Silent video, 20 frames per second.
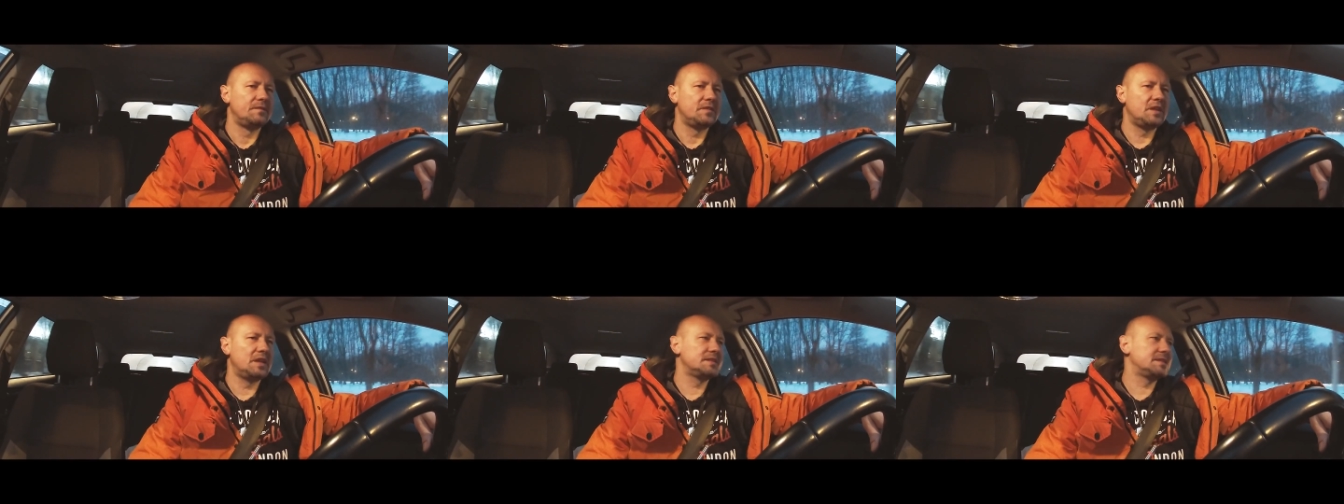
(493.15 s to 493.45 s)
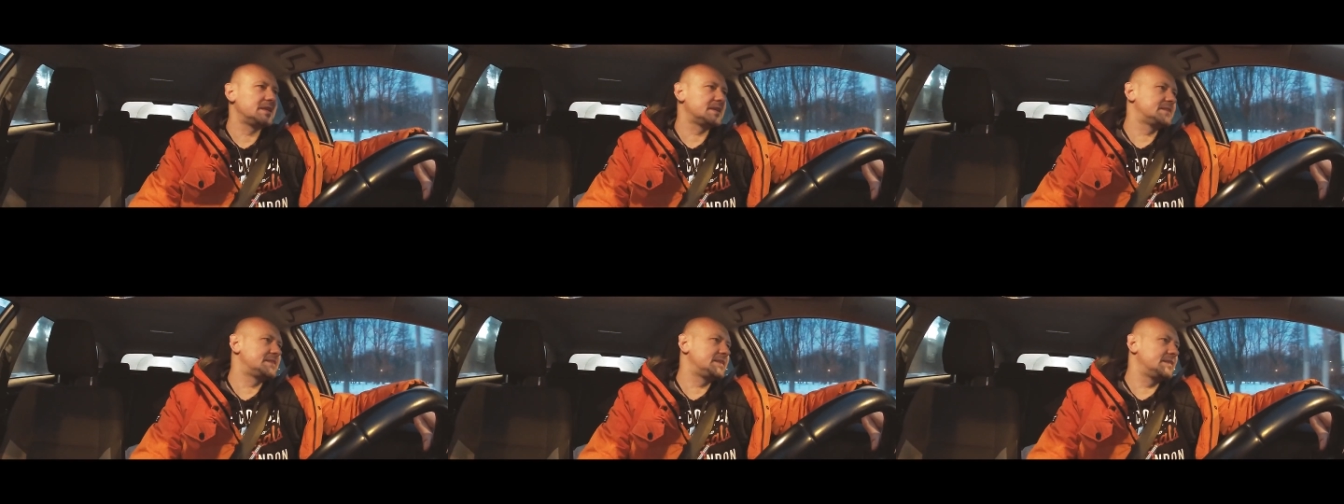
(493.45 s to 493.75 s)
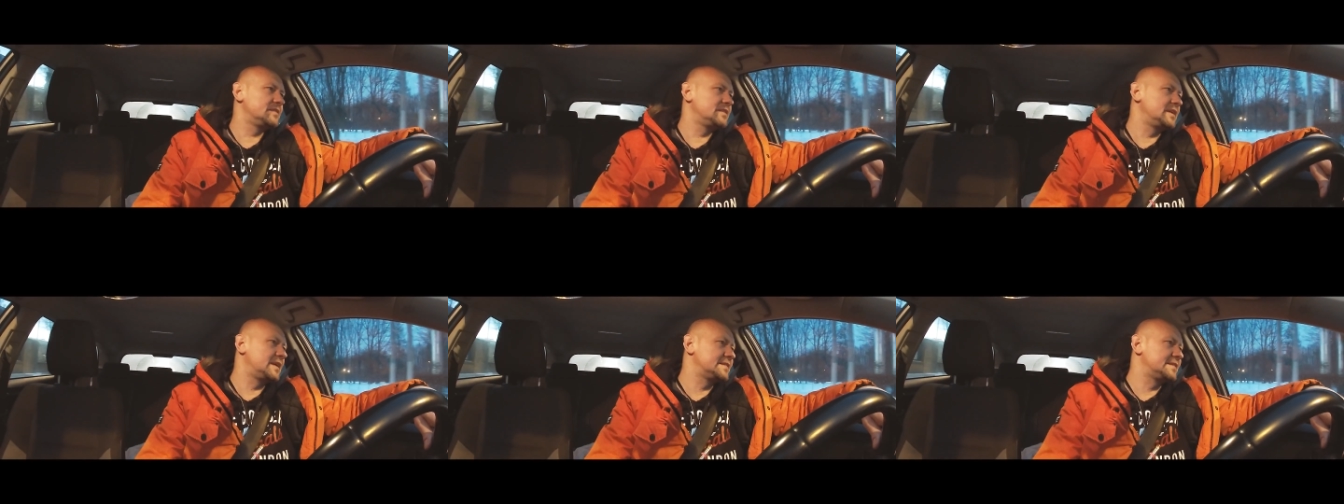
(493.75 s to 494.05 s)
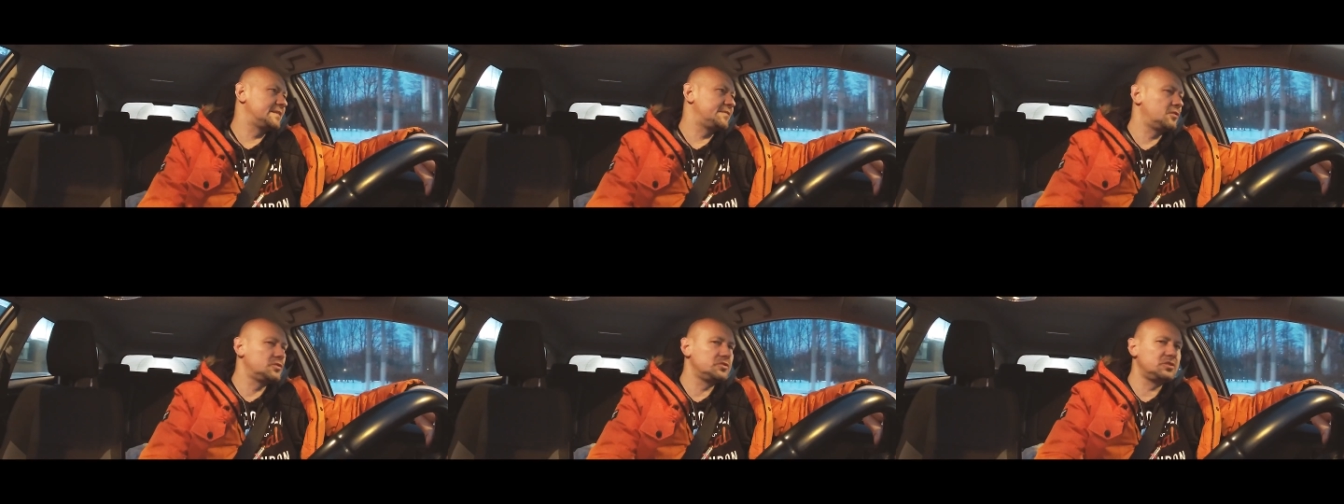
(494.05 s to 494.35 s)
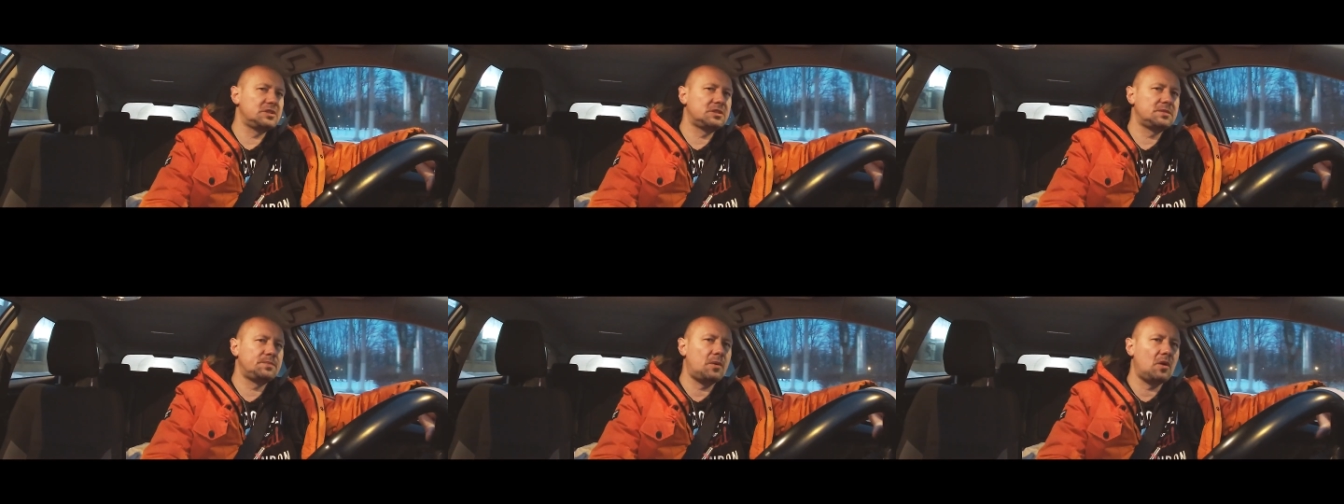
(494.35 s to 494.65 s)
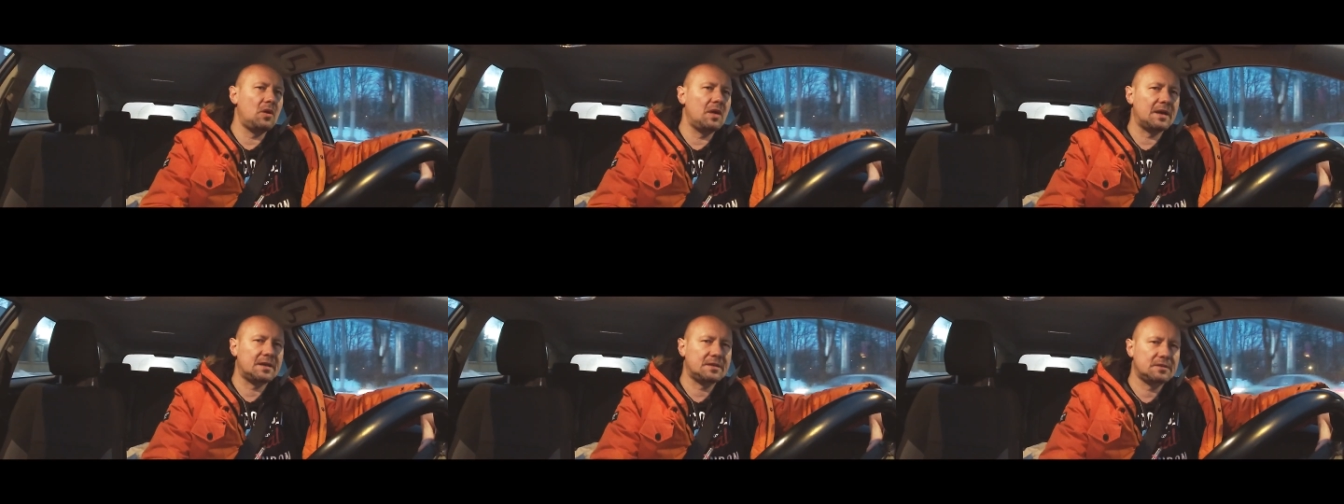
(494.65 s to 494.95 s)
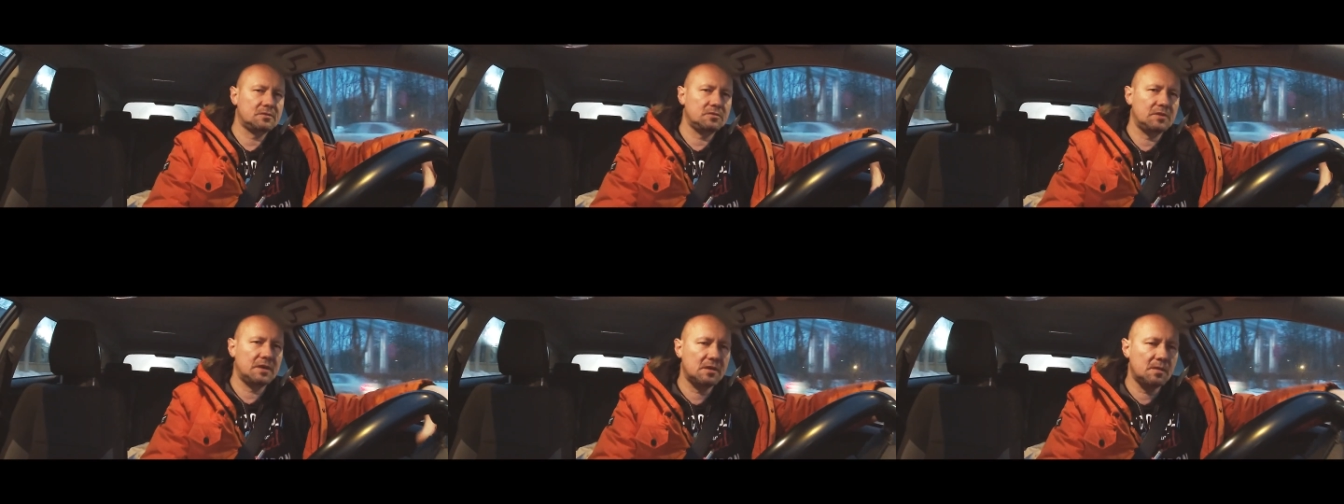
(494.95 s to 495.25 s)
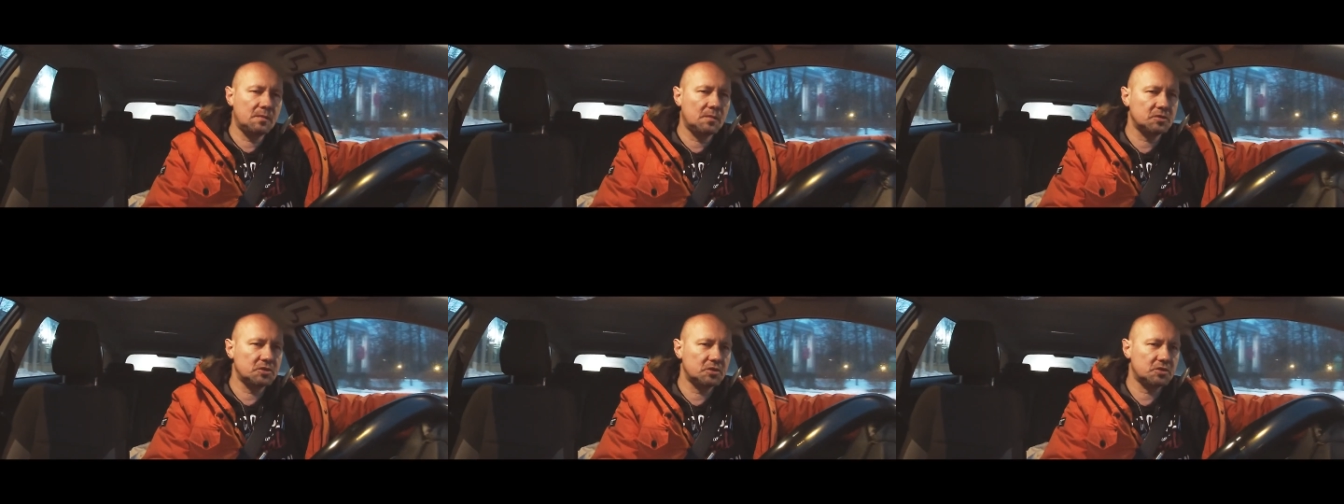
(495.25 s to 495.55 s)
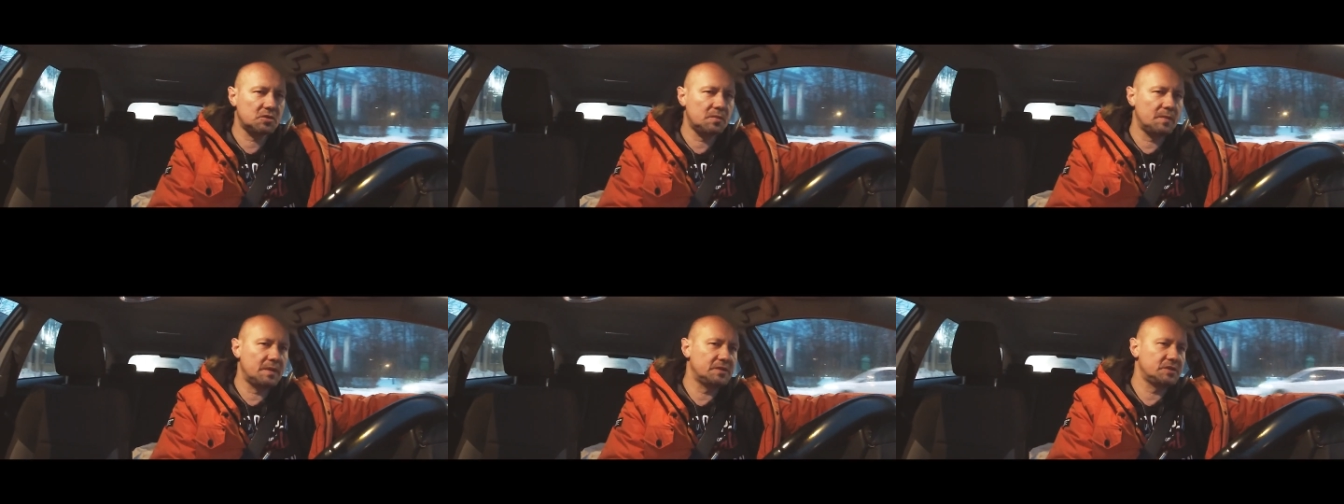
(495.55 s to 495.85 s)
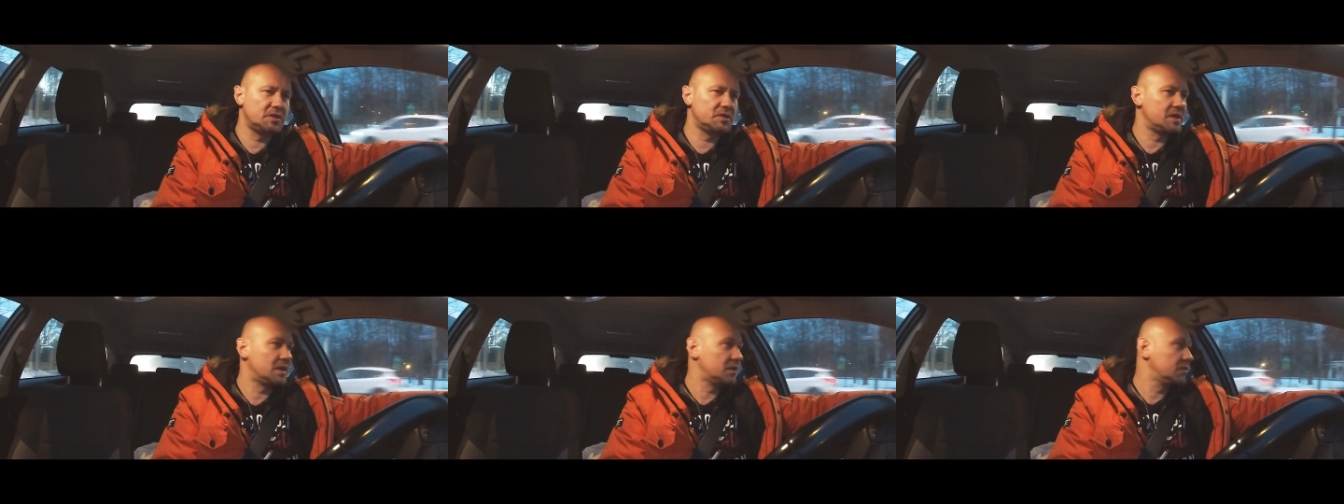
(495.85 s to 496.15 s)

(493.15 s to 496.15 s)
nie jest jak, za, jak zawodnik z pola, którego możesz obejrzeć,